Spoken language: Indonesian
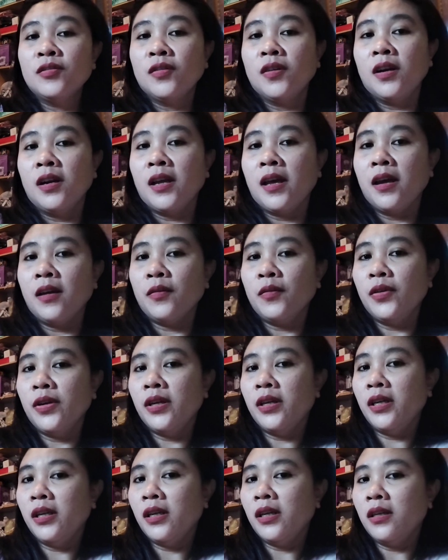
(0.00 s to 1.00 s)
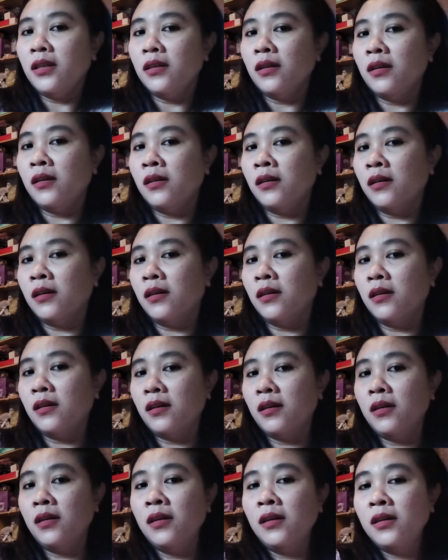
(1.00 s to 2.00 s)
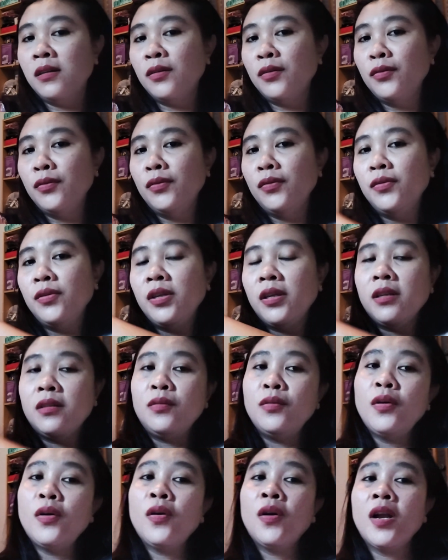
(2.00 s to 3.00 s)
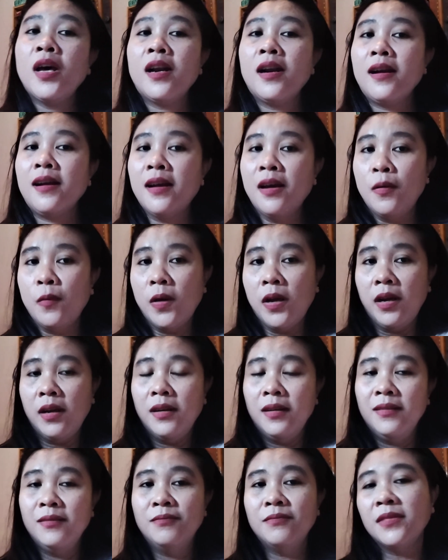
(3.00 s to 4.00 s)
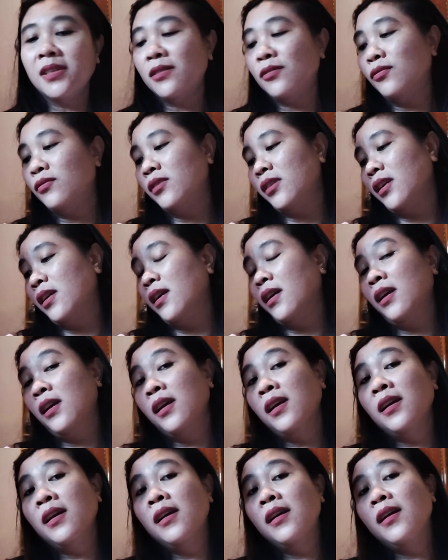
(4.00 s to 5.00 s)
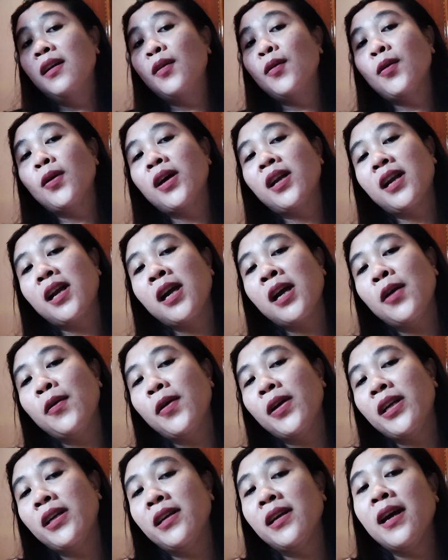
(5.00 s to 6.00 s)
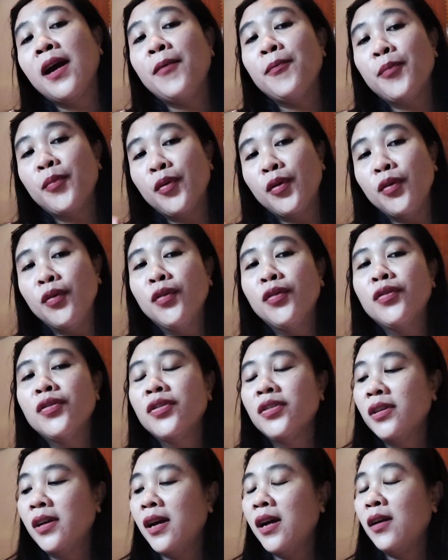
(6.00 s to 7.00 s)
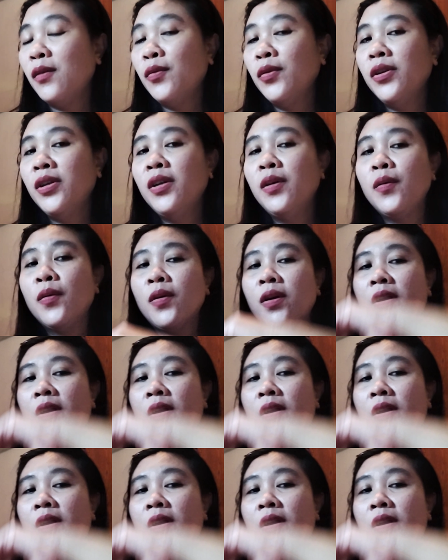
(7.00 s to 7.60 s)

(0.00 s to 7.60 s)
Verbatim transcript: soalnya aku ini uh, dulunya itu olahragawan maksudnya olahragawan di kampung aku ini